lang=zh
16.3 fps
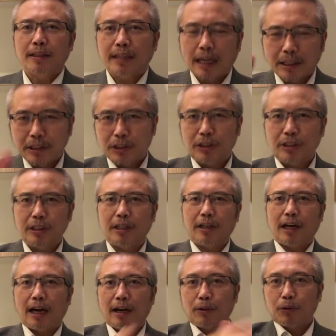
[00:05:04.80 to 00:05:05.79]
当时
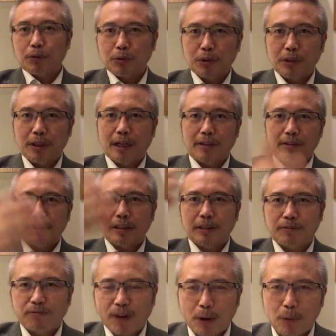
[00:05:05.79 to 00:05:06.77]
啊，农村呢这
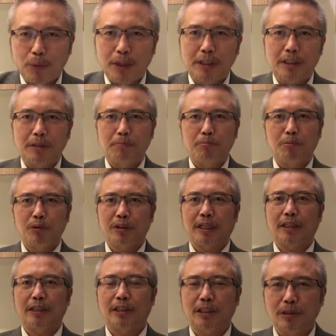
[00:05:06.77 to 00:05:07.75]
个放卫星，亩
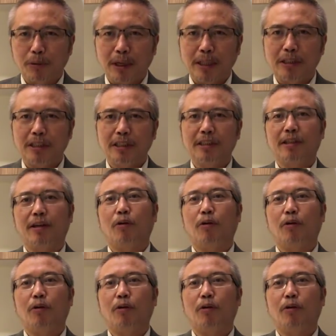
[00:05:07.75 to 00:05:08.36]
产十万斤。